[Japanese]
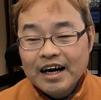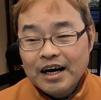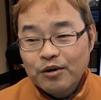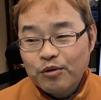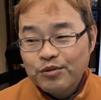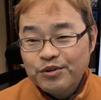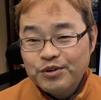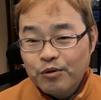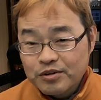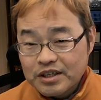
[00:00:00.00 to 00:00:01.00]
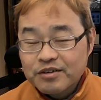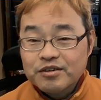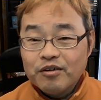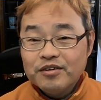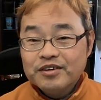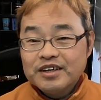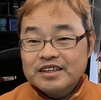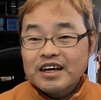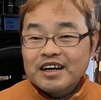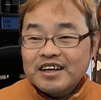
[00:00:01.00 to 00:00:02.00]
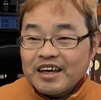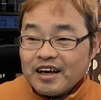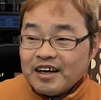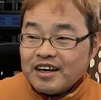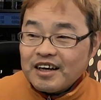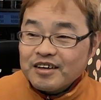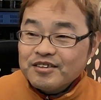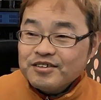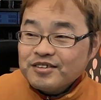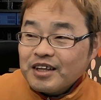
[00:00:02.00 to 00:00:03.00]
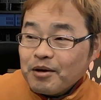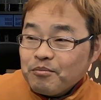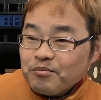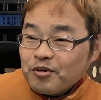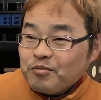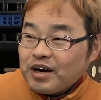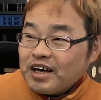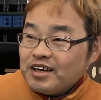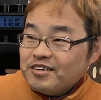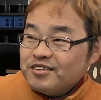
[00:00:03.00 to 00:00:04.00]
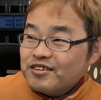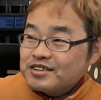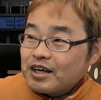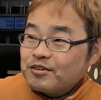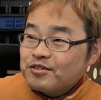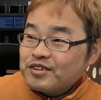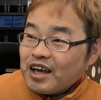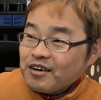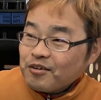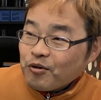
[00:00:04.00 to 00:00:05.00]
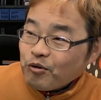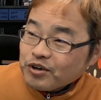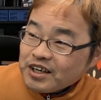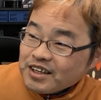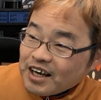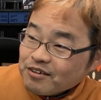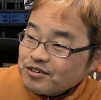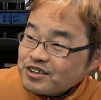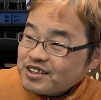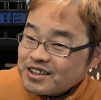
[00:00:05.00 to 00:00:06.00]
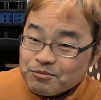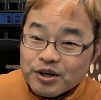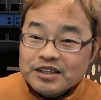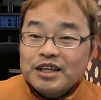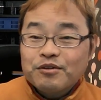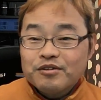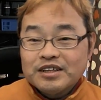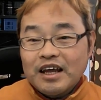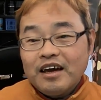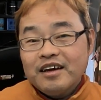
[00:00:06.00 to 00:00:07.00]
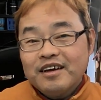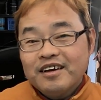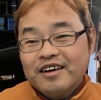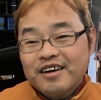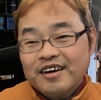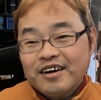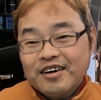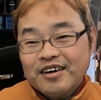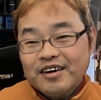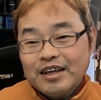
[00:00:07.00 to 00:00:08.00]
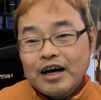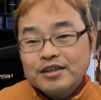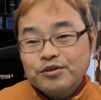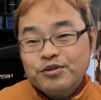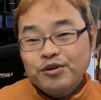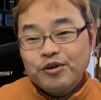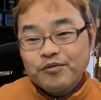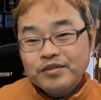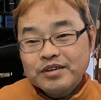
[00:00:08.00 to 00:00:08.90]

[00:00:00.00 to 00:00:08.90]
あの、運用していくと。だからね、楽天モバイルの弱点を補う SIM が出てくるんじゃないあなんかそういうのを